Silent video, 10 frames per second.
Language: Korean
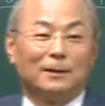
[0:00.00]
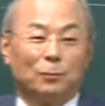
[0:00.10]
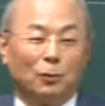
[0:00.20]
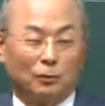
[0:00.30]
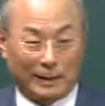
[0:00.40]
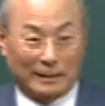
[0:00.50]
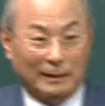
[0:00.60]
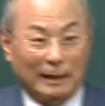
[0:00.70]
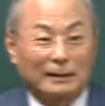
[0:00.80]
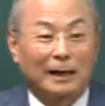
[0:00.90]
보르박스
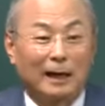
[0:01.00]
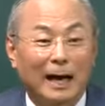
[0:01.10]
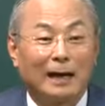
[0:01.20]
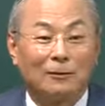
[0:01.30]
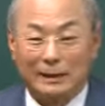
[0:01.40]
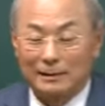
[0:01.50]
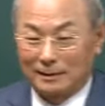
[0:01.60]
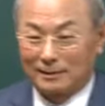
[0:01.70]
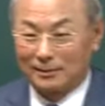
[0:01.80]
갖다가 깔고 앉아있어.